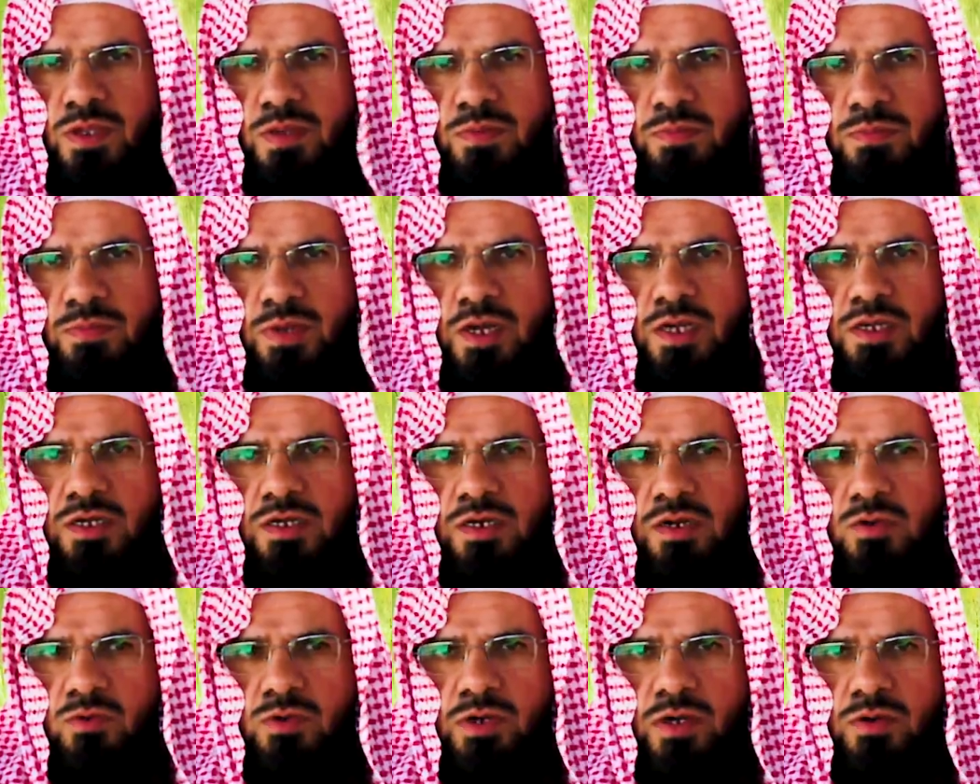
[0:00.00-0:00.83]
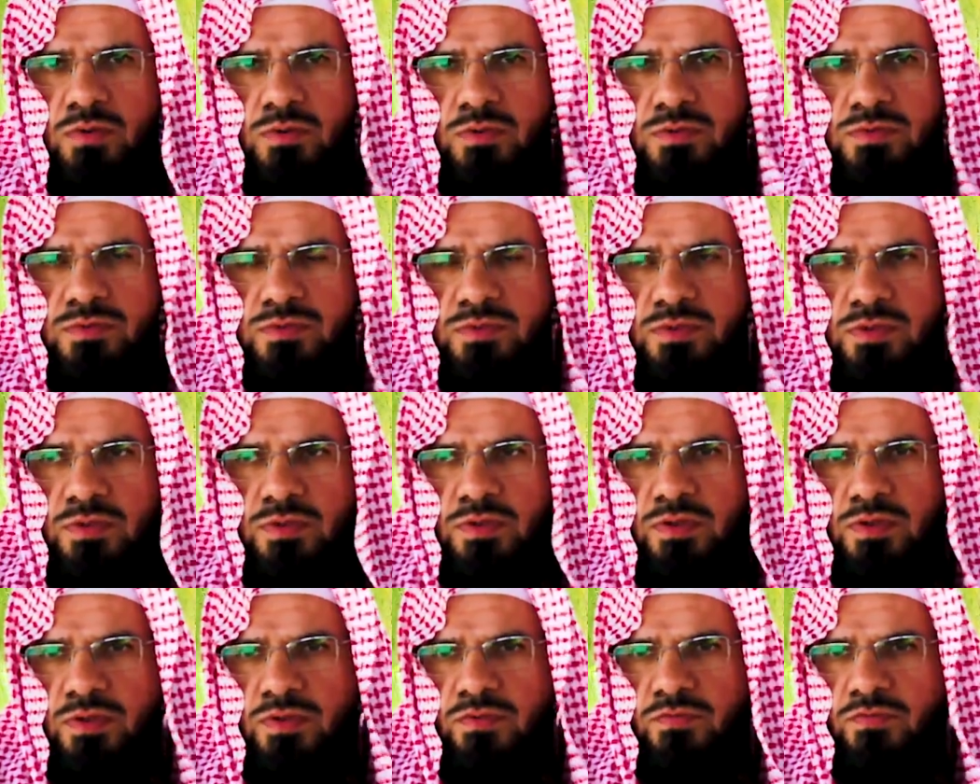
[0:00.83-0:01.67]
ما يرونه
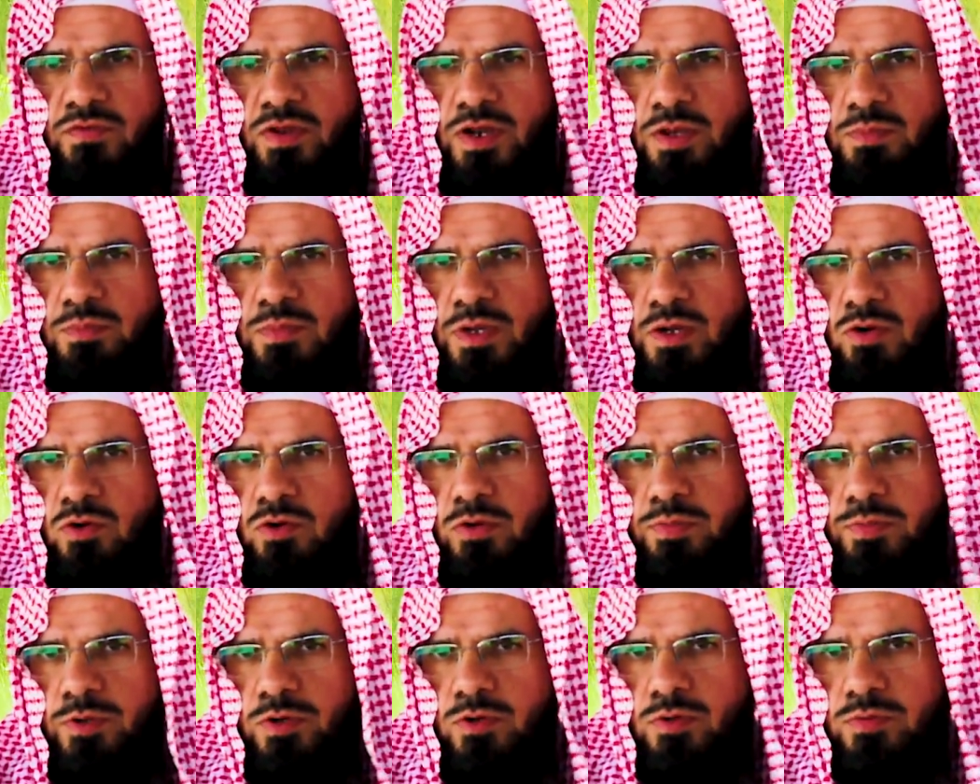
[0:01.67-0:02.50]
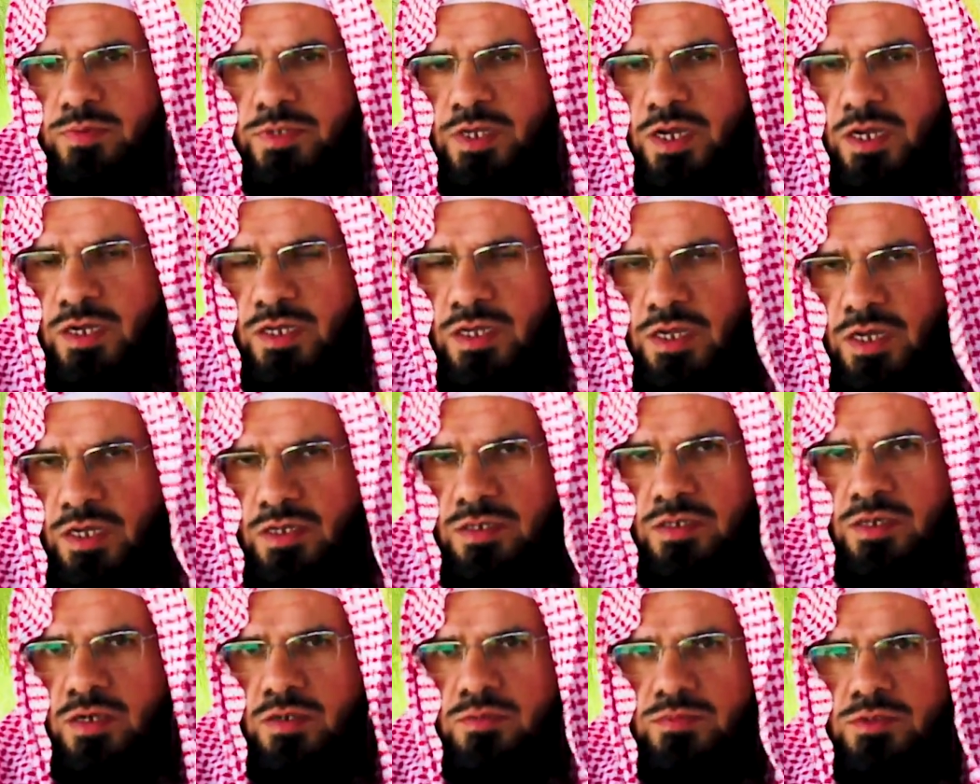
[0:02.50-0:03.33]
فلما أخبروا بها
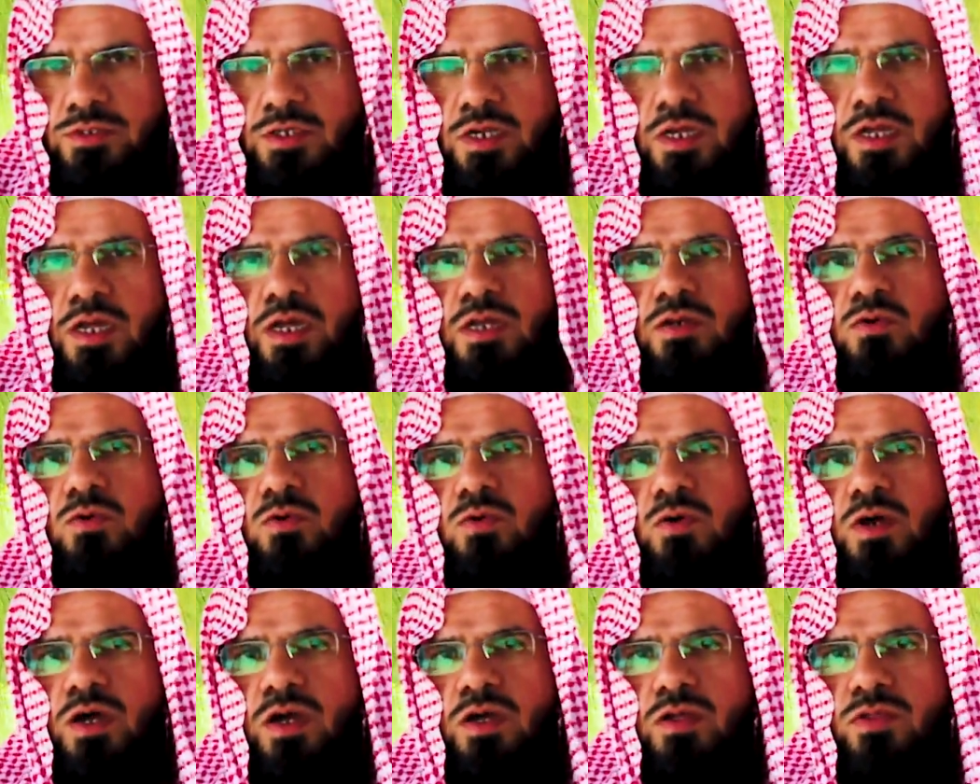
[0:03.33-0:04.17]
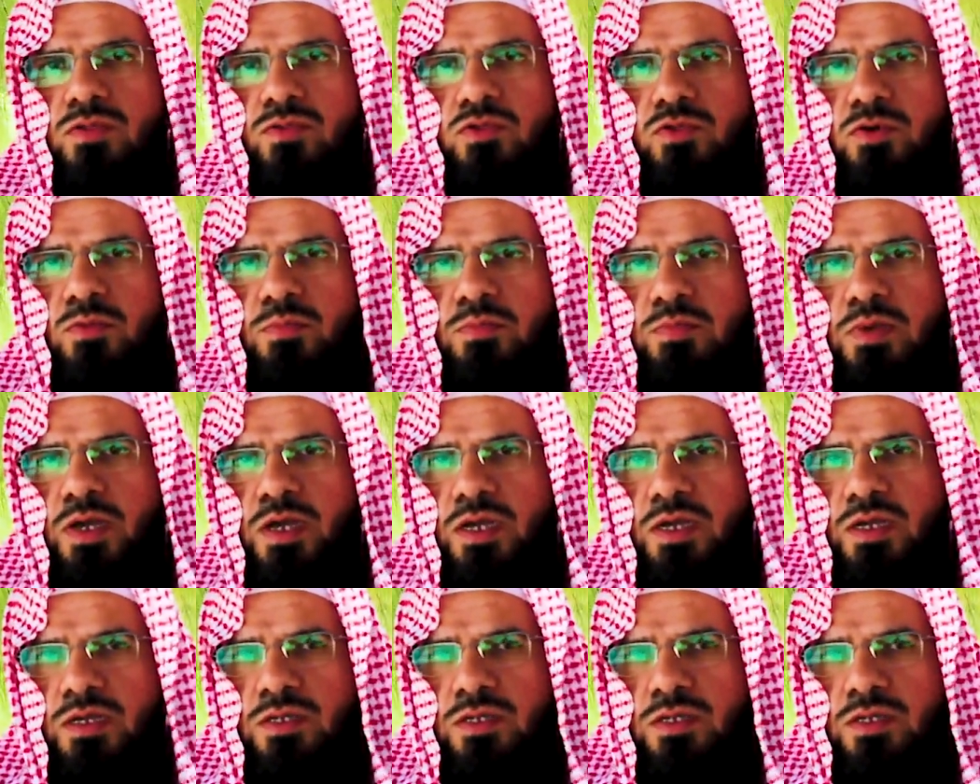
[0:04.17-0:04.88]
كأنهم تقالوها ثم